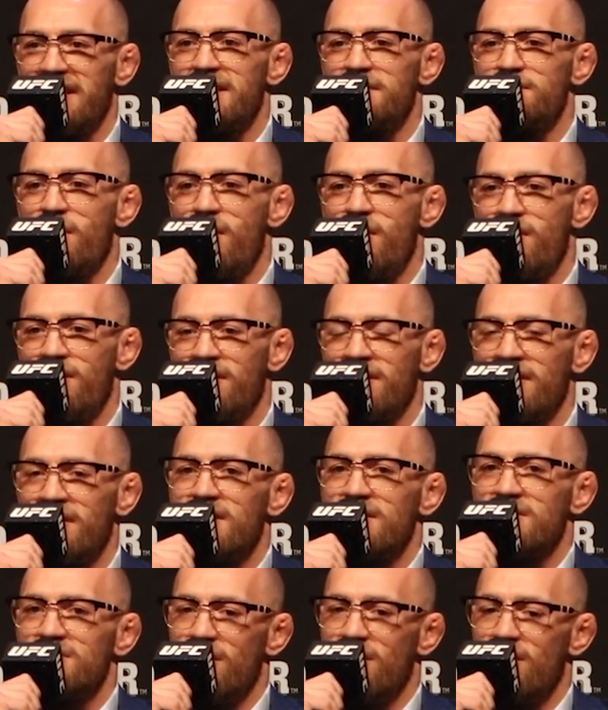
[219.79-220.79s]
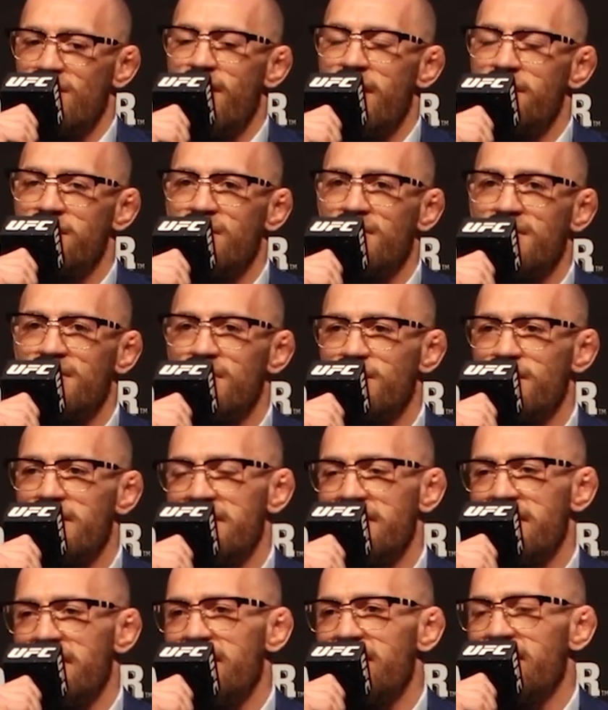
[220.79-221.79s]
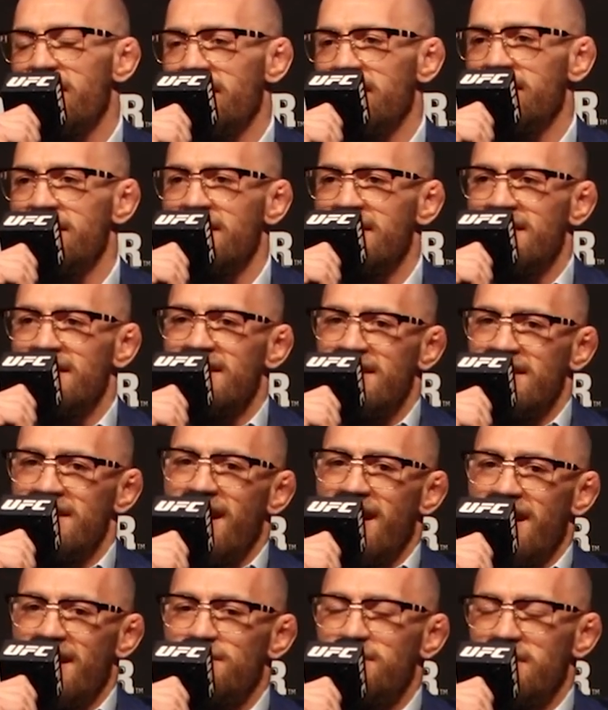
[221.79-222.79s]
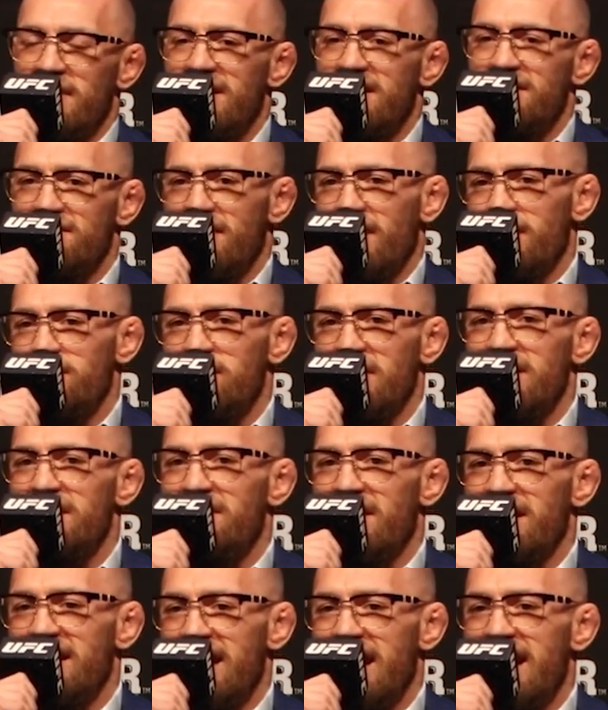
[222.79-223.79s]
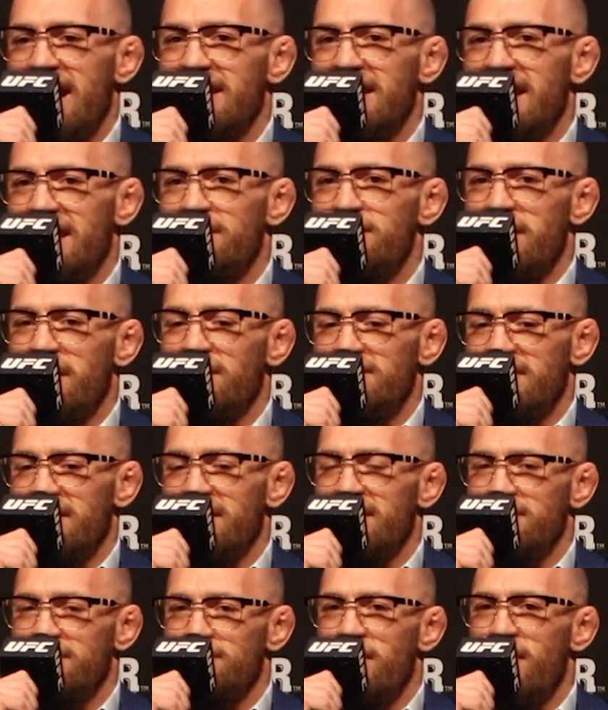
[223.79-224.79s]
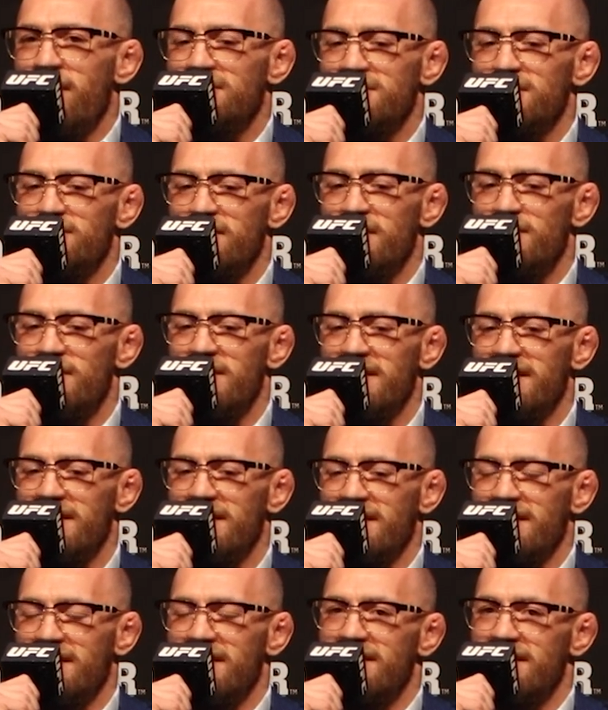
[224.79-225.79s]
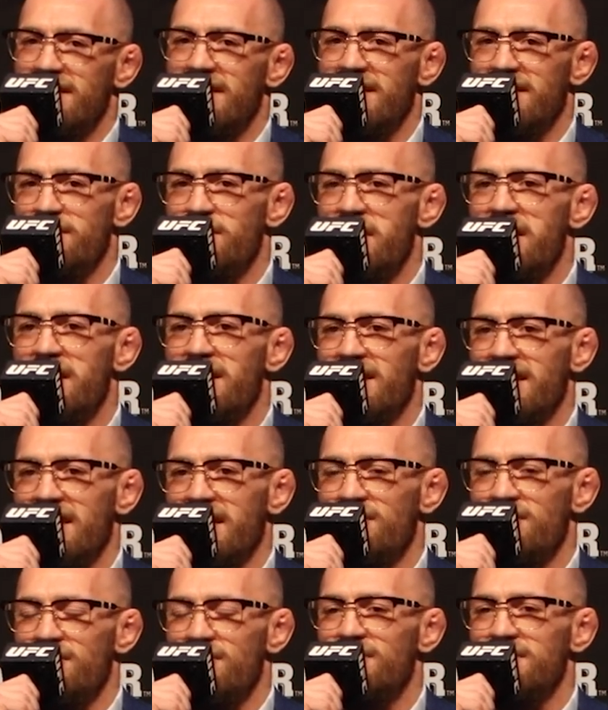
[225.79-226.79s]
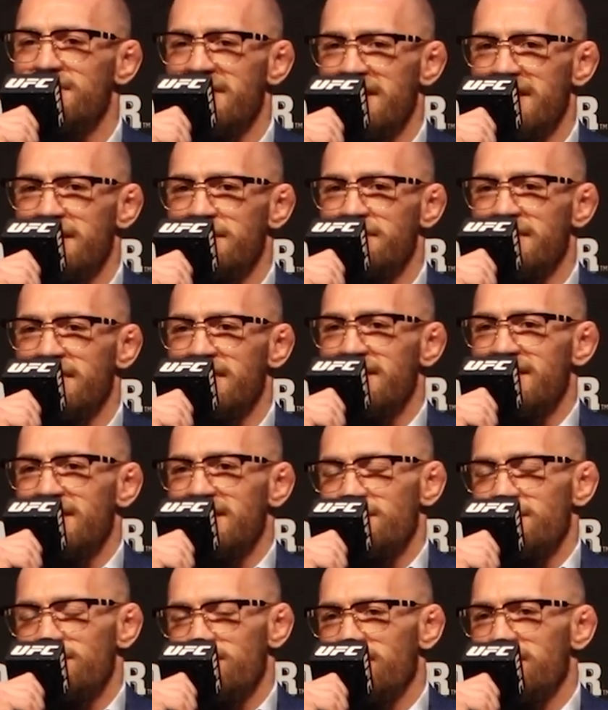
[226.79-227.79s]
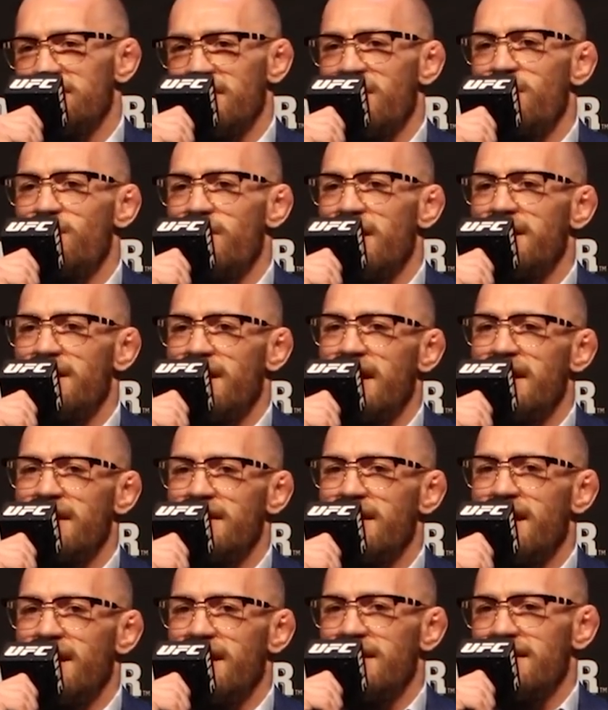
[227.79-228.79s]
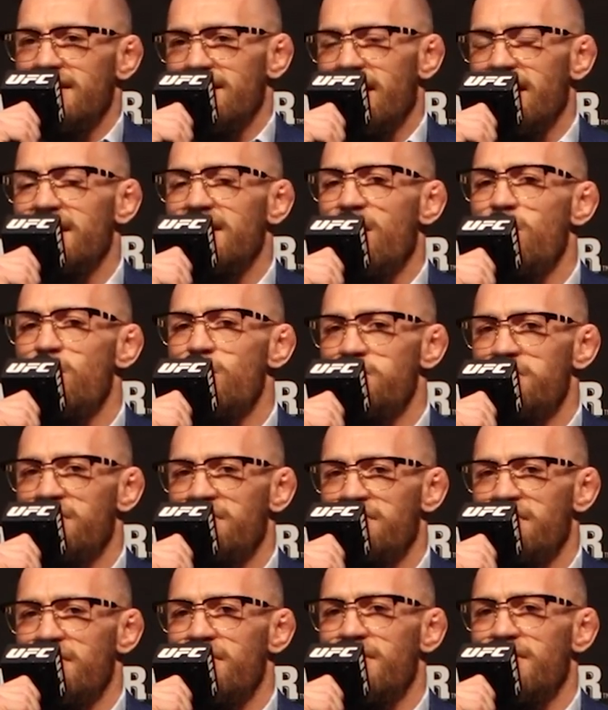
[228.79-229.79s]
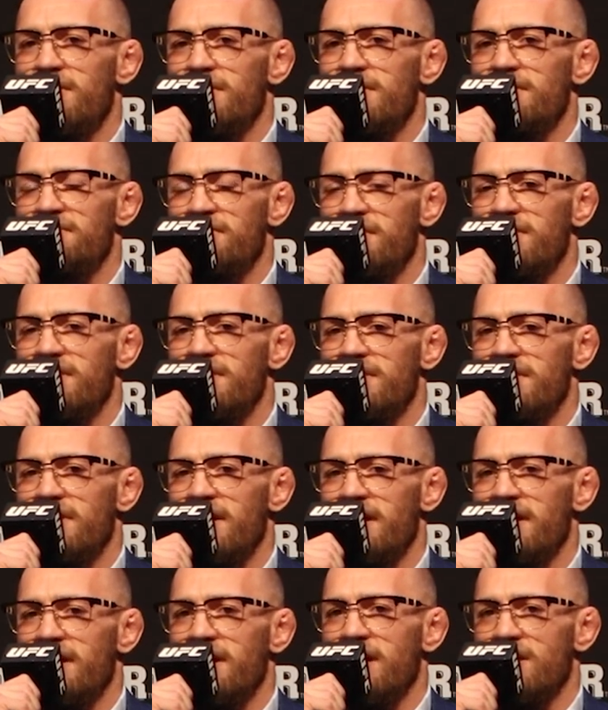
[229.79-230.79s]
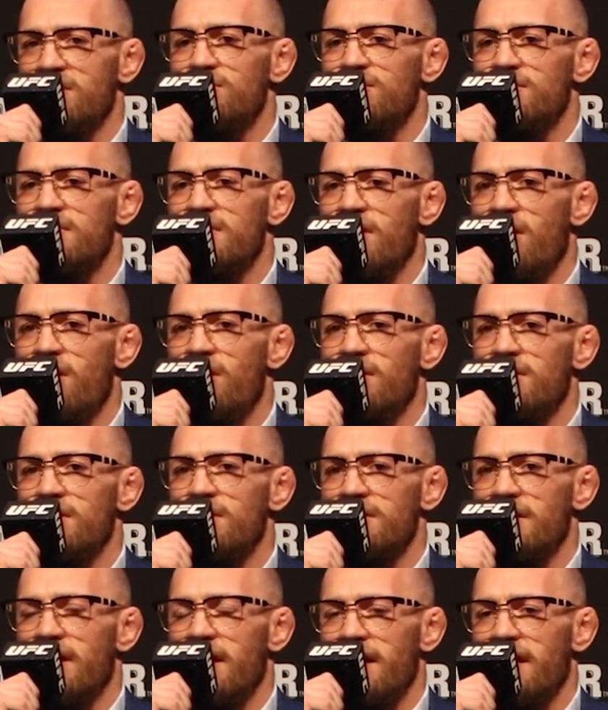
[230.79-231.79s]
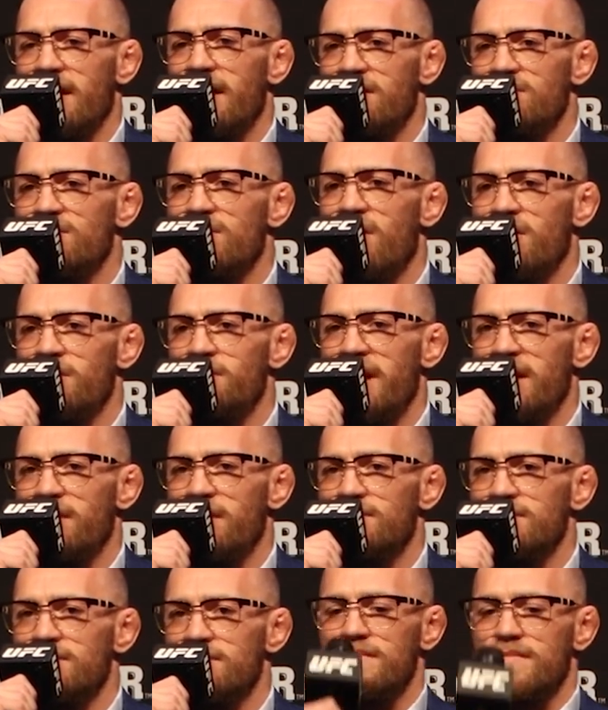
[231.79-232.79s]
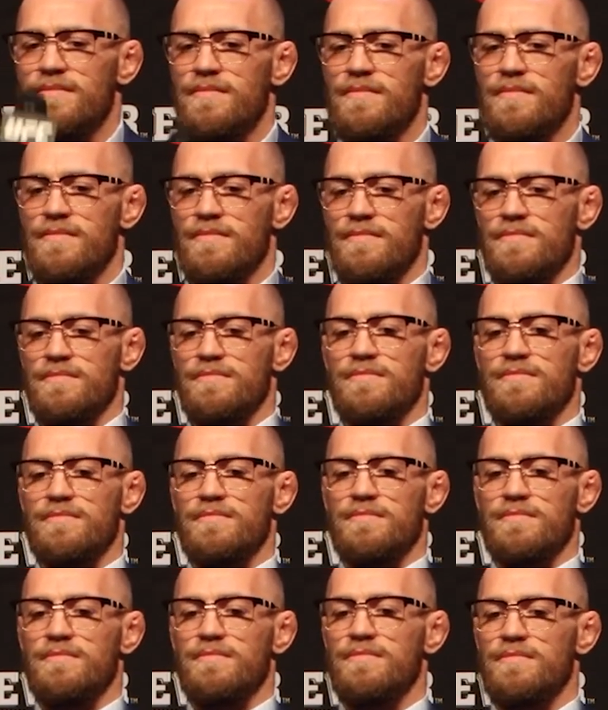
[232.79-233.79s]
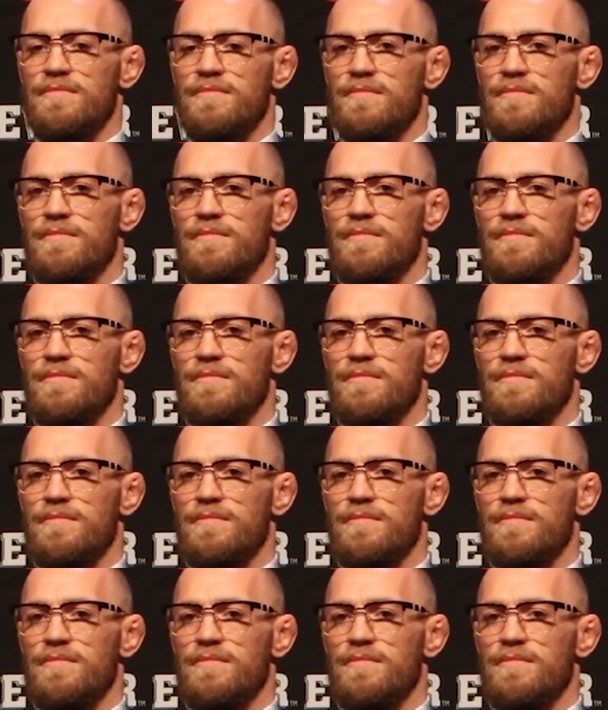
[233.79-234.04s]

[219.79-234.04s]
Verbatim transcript: Ich denke nicht, dass Poirier gegen Khabib jetzt so schlecht war, wie manche behaupten. Er sah da relativ okay aus. Auch wenn er jede Runde verloren hat, aber das hat jeder. Außer Conor McGregor und Justin Gaethje. Gaethje hat offiziell eine Runde gewonnen und Conor hat eine Runde gewonnen.